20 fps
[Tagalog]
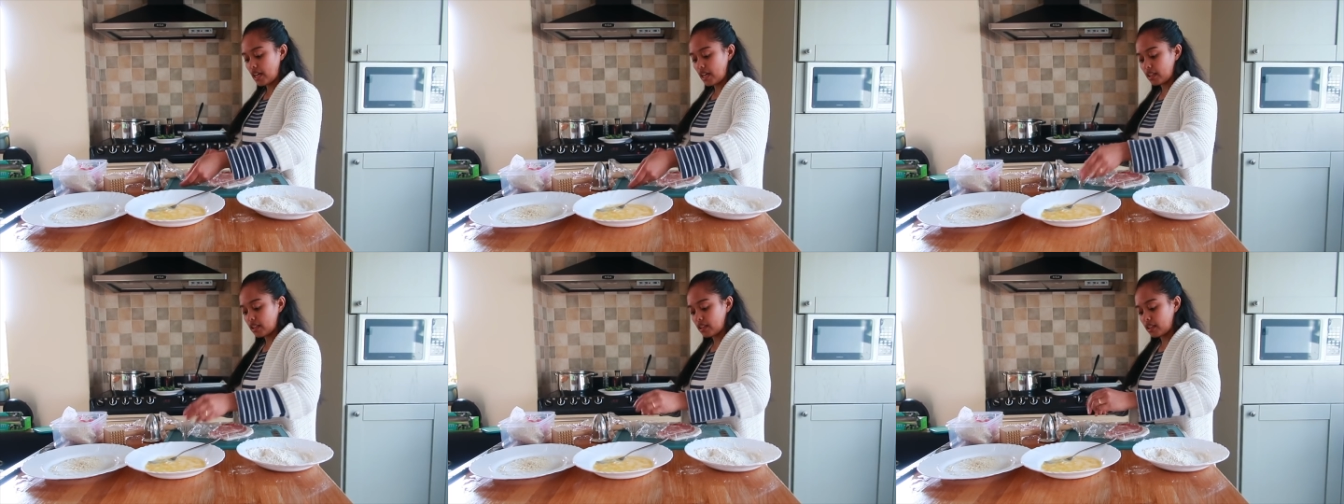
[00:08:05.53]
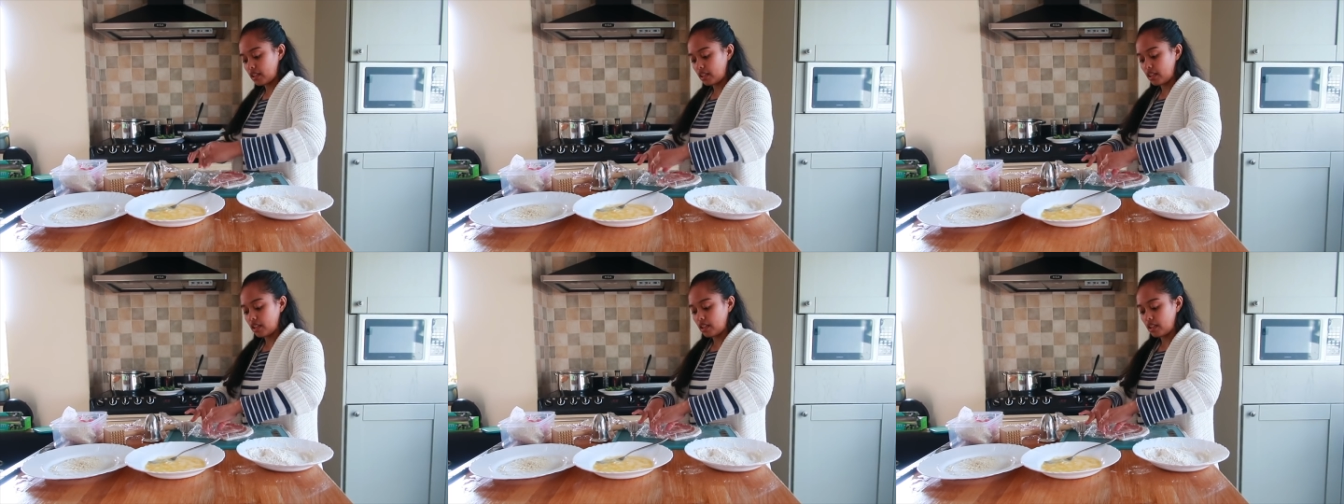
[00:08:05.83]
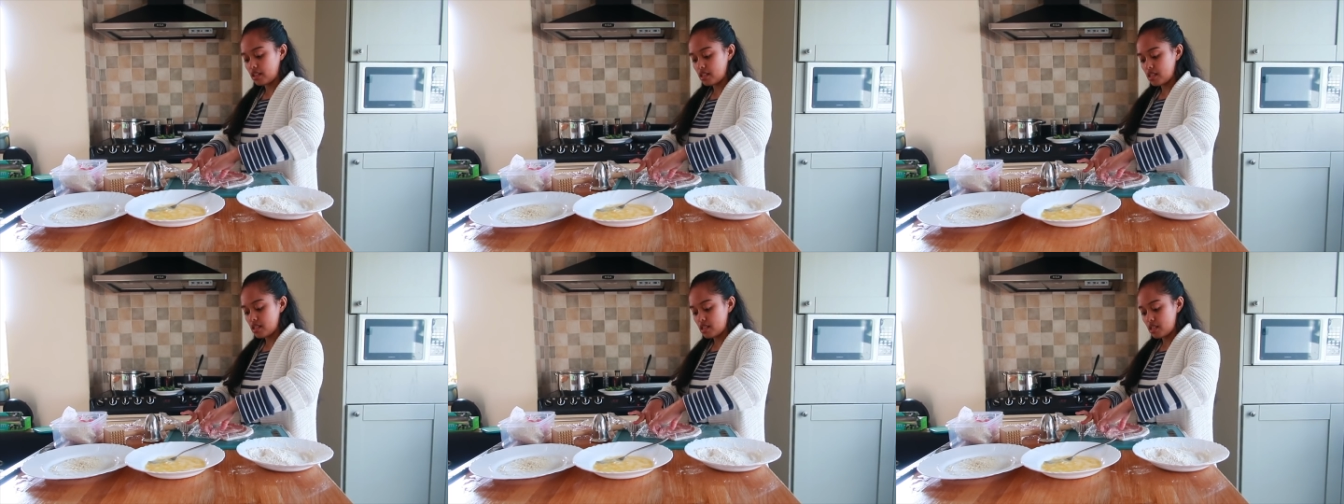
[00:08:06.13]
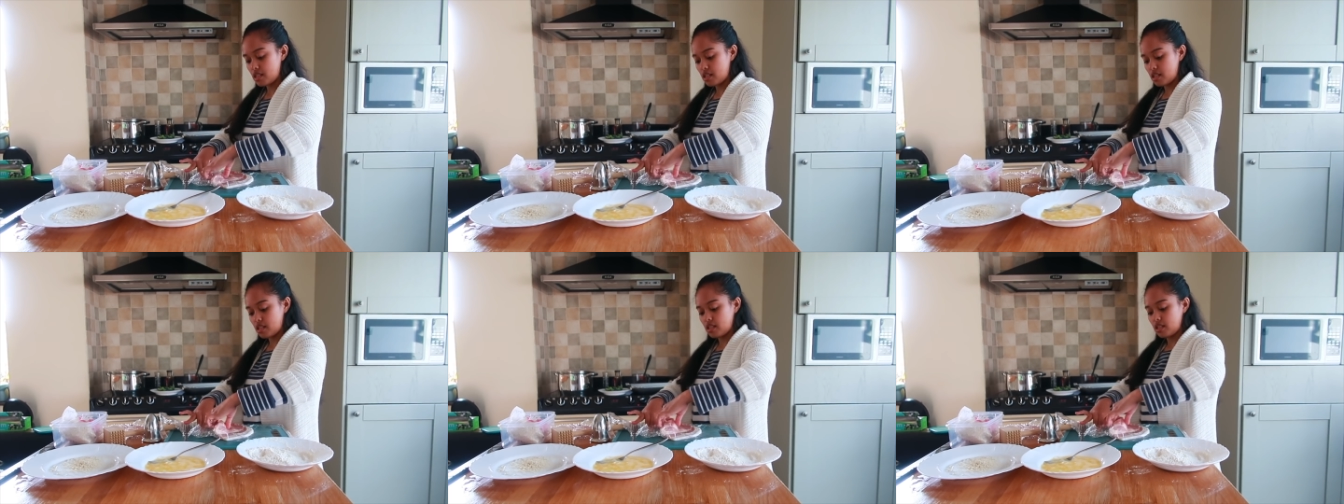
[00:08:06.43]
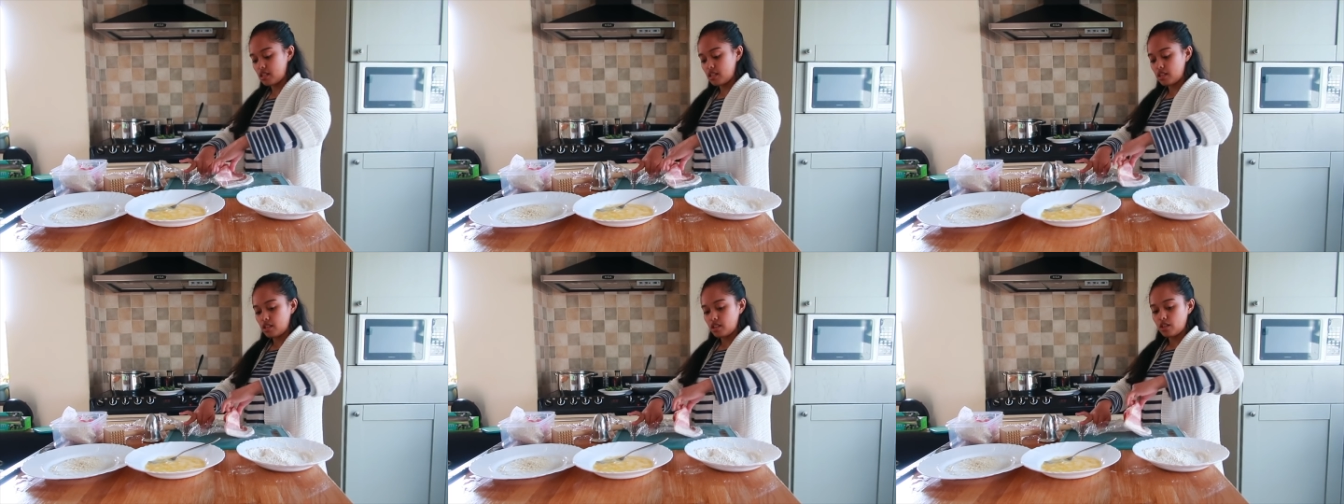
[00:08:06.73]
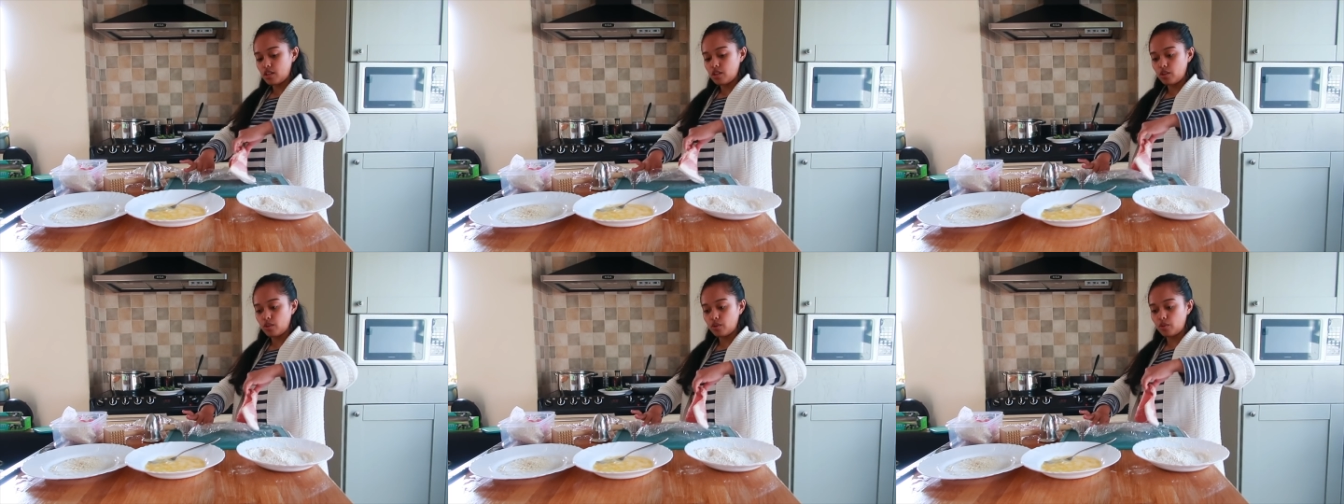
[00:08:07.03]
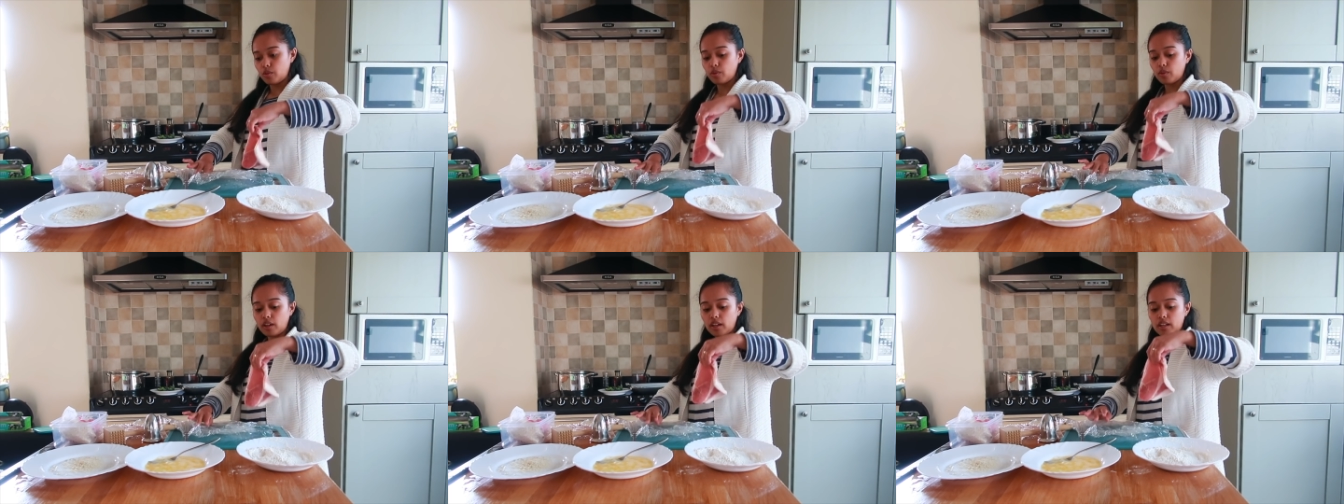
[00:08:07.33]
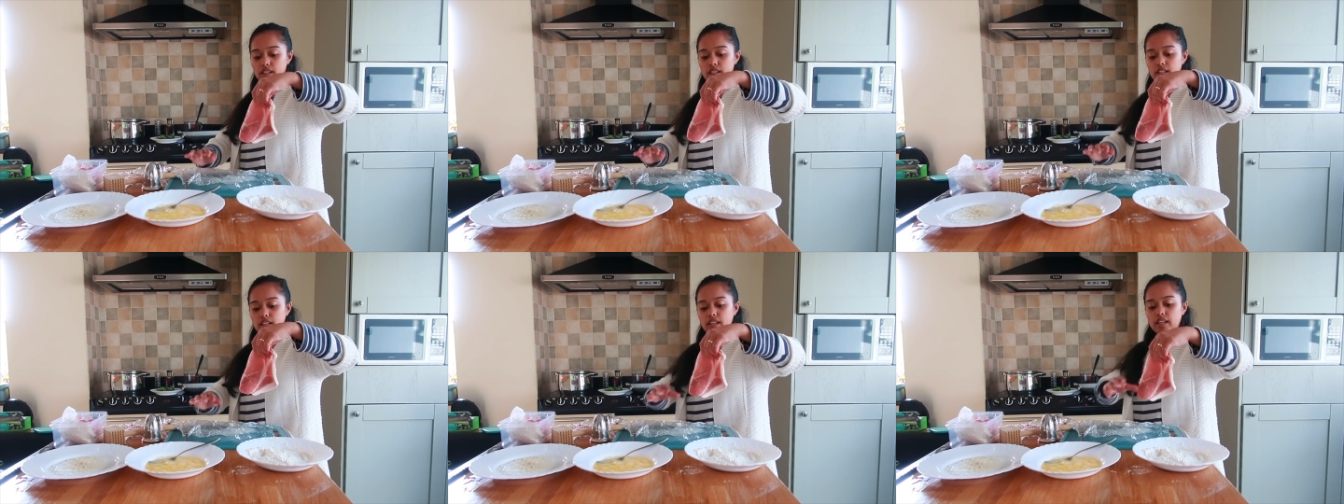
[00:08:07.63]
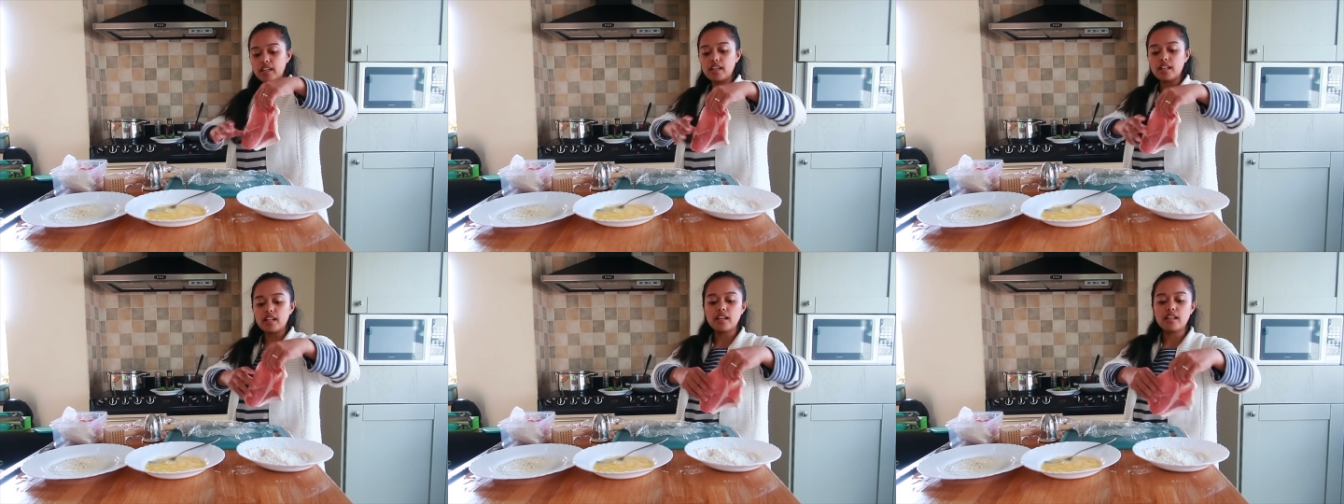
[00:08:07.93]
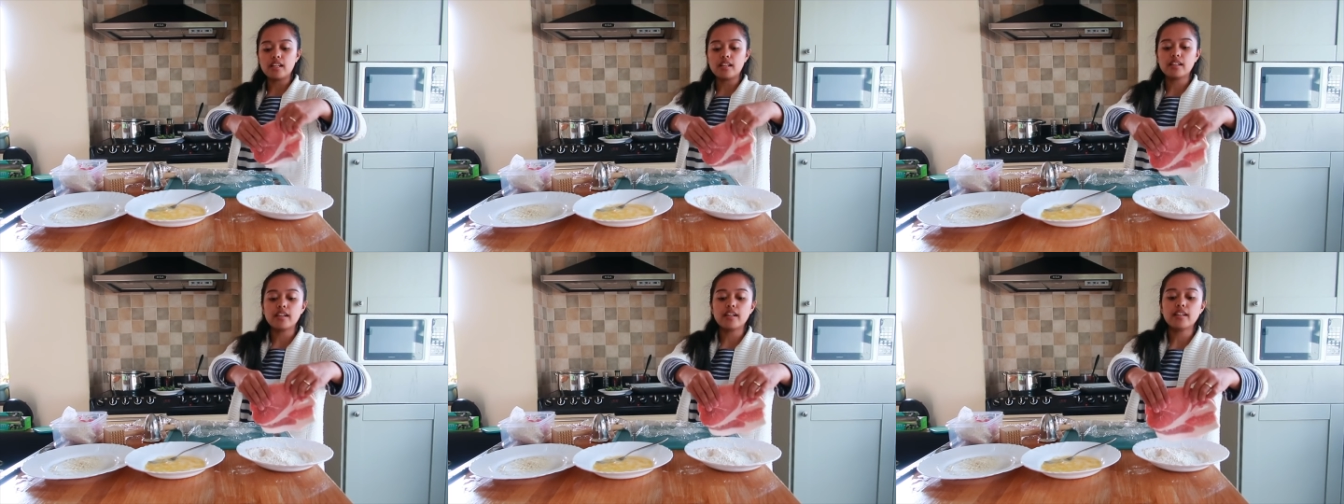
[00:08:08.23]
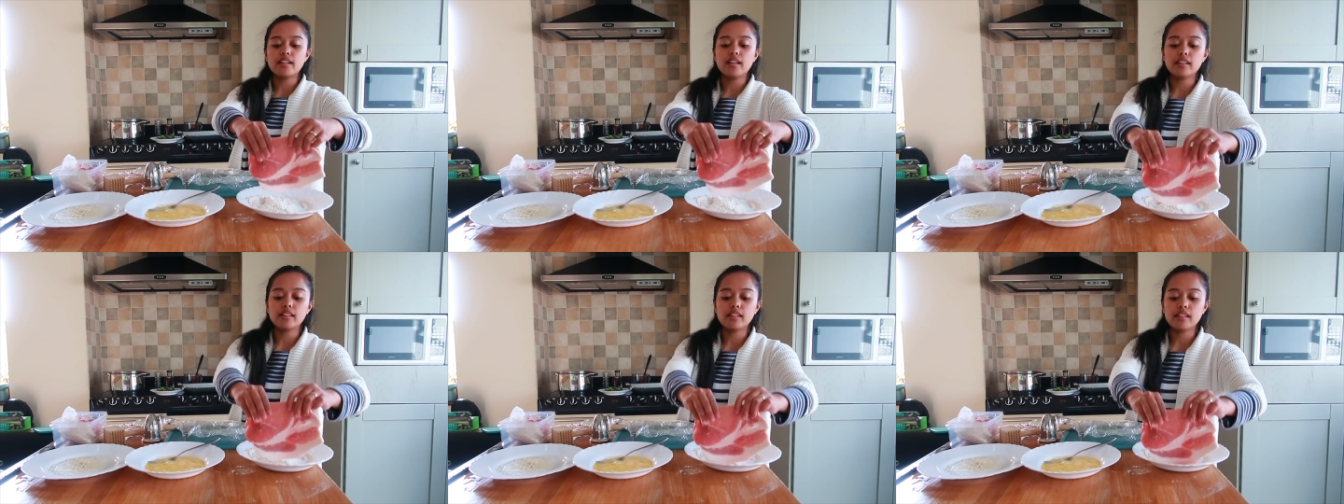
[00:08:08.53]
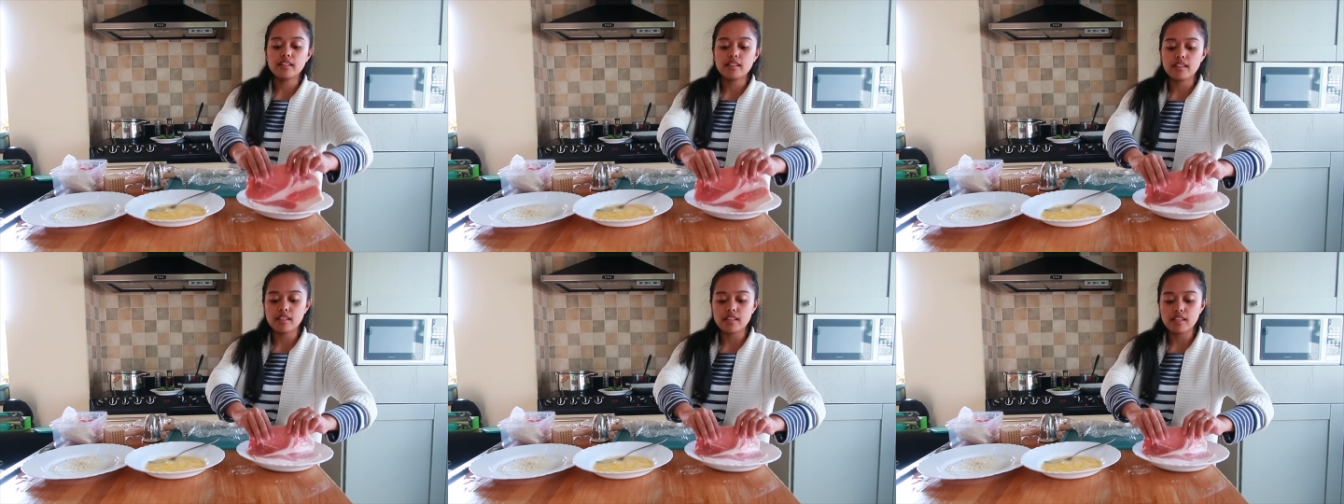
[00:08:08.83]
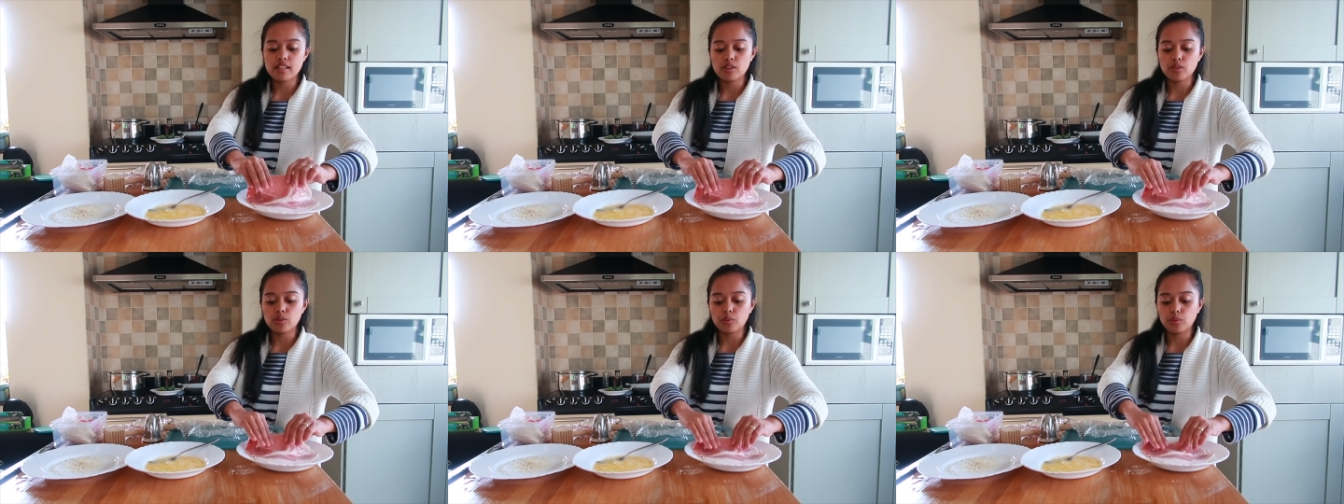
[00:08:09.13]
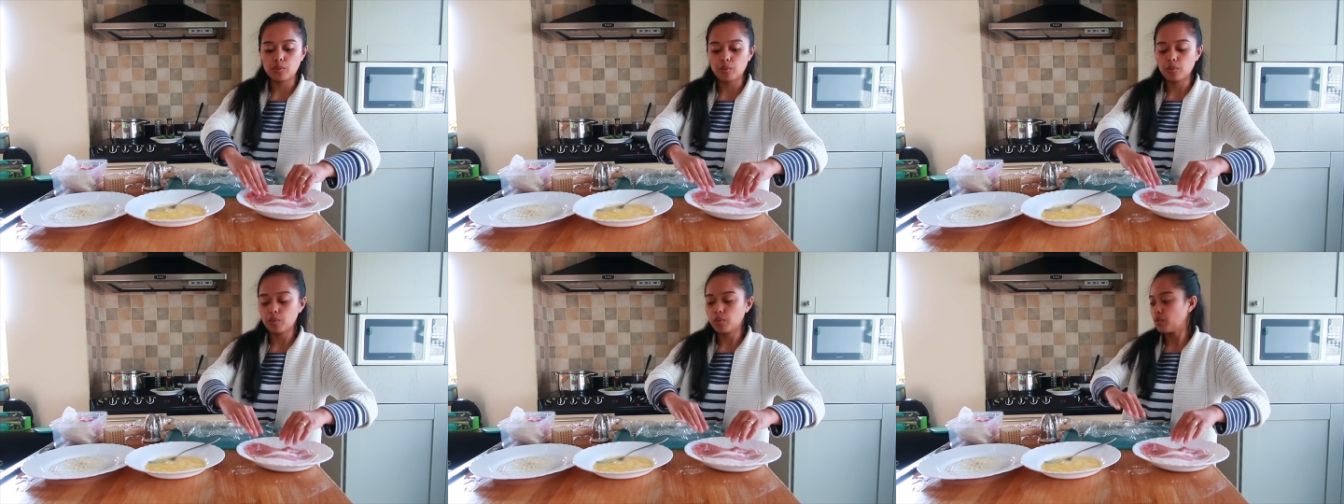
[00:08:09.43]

natin, yung karne, ilalagay natin dito.